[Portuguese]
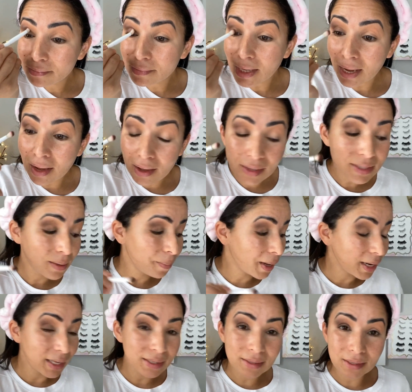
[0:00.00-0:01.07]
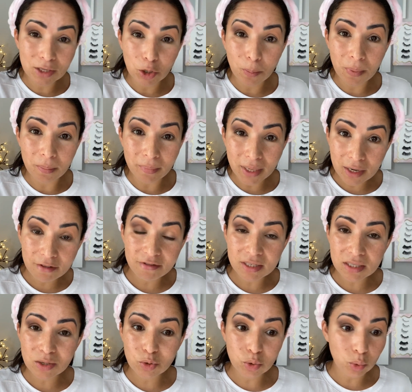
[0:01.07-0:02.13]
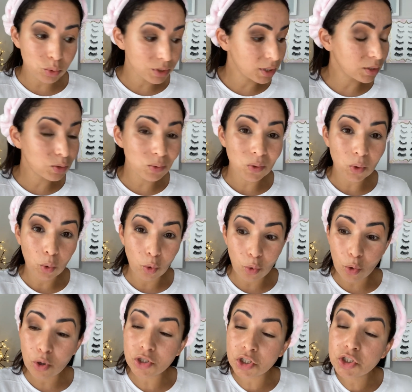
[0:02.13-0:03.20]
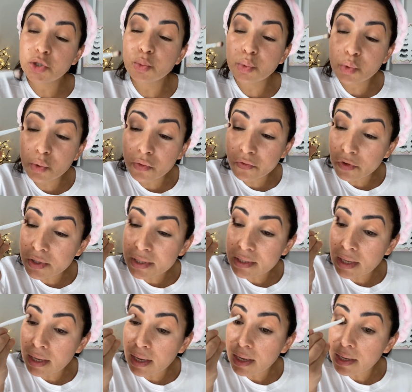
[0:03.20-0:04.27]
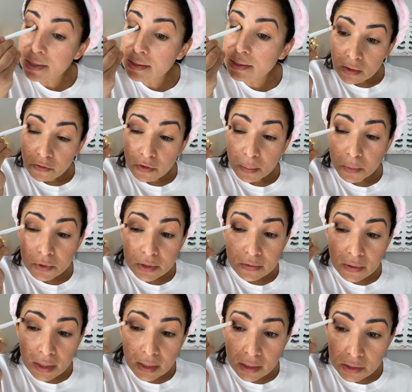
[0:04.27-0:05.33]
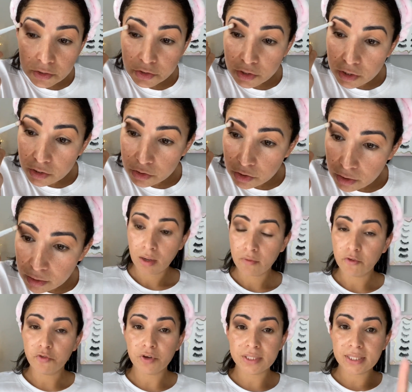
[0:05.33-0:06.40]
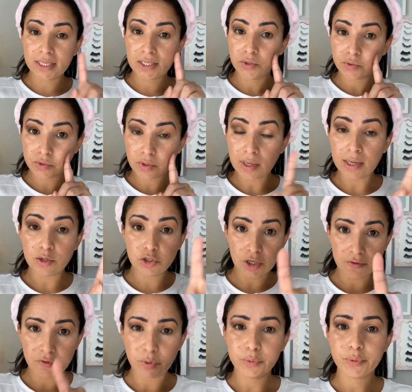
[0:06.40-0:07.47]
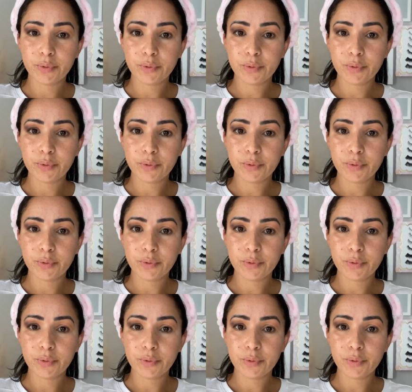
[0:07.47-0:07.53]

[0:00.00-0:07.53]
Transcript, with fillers: tá? Essa paleta aqui, ó, primeira vez que estou usando hoje junto com vocês. Vamos ver aí, gente, ó. Vou fazer aqui do outro lado e já volto.